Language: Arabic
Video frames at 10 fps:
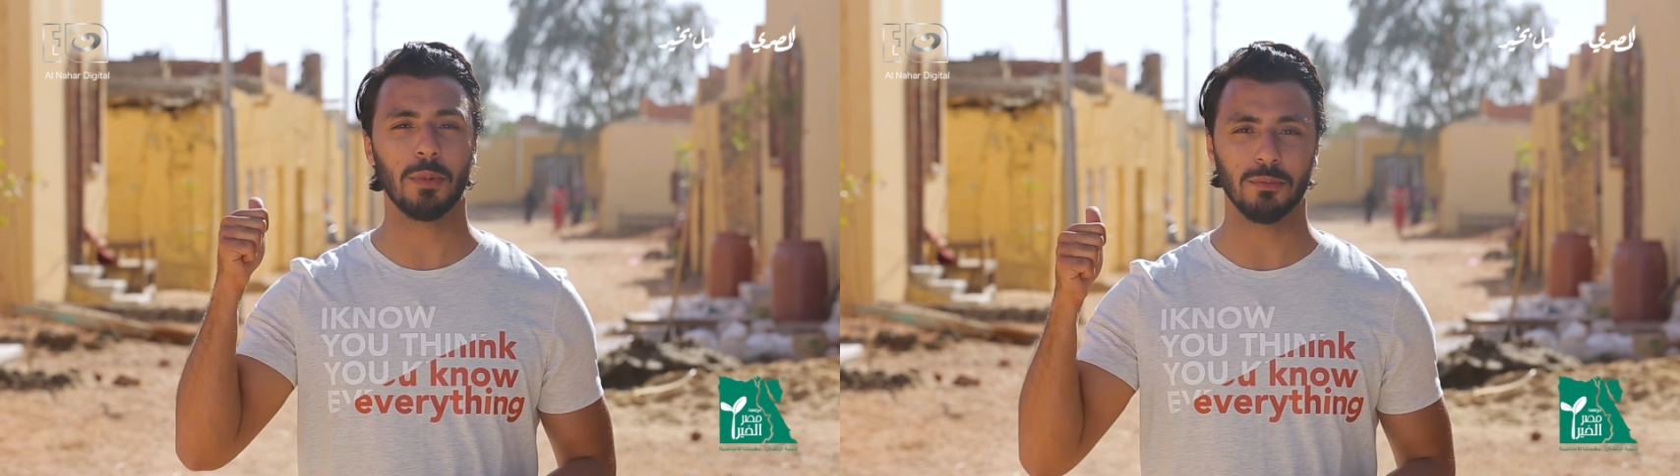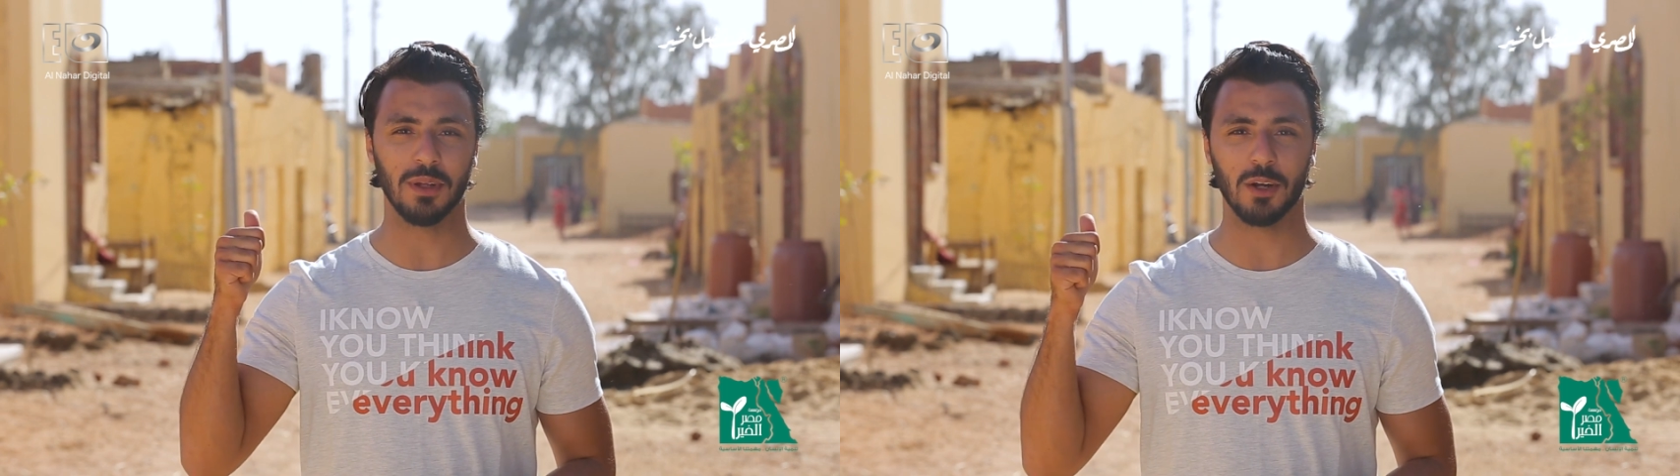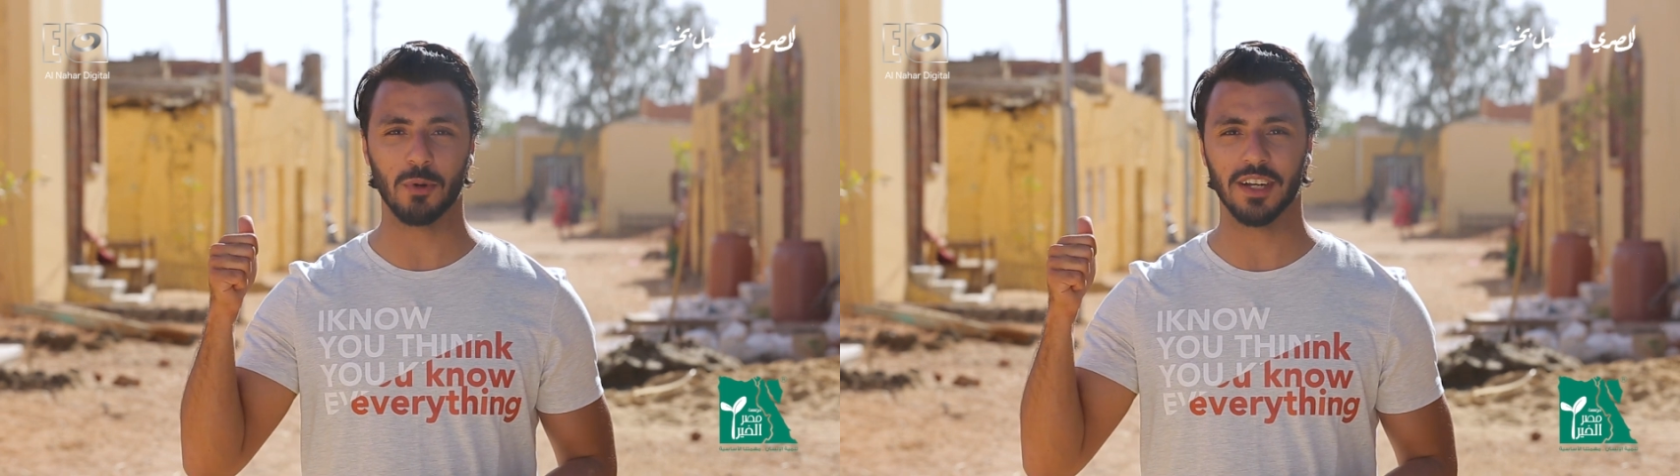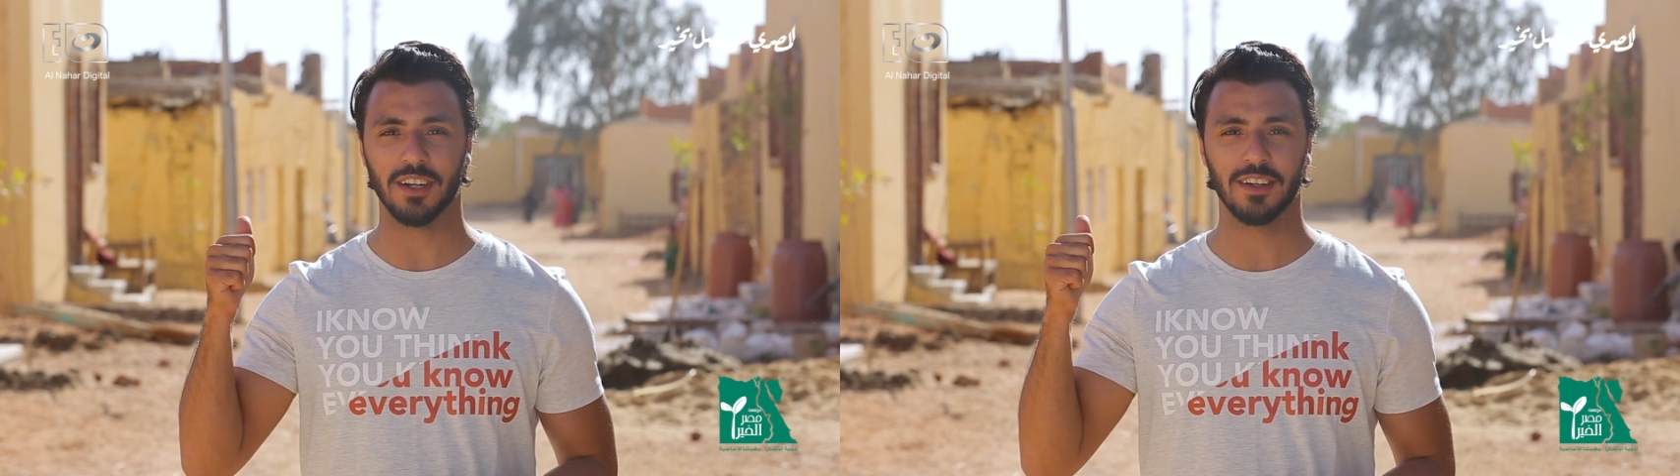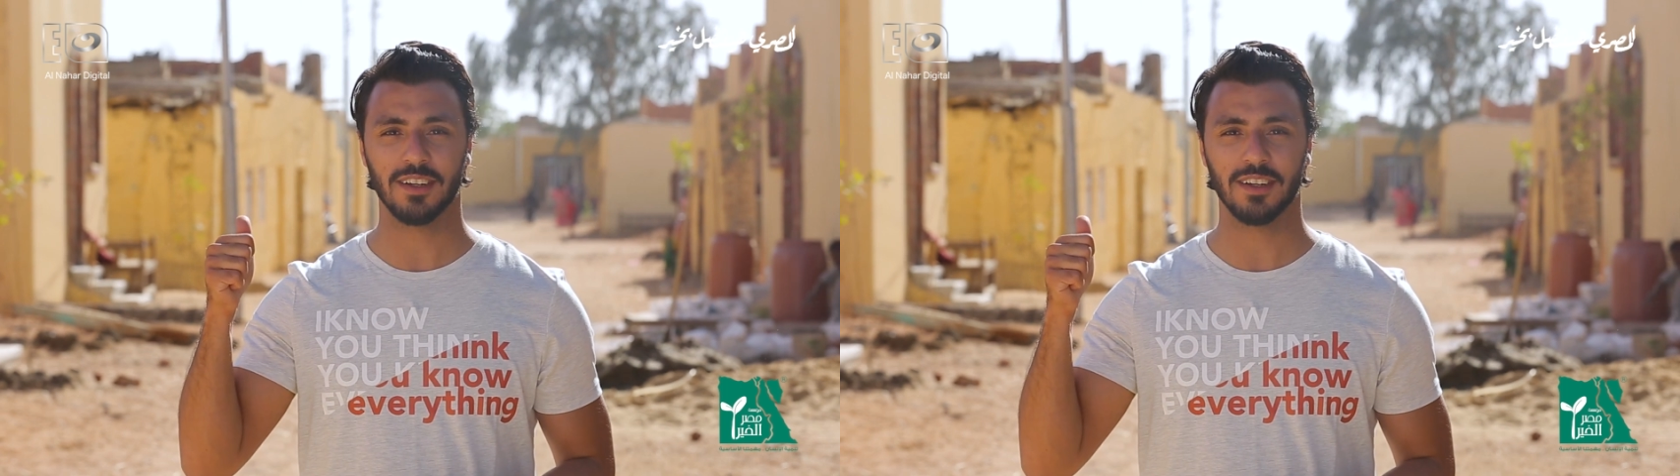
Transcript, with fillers: بقت بالألوان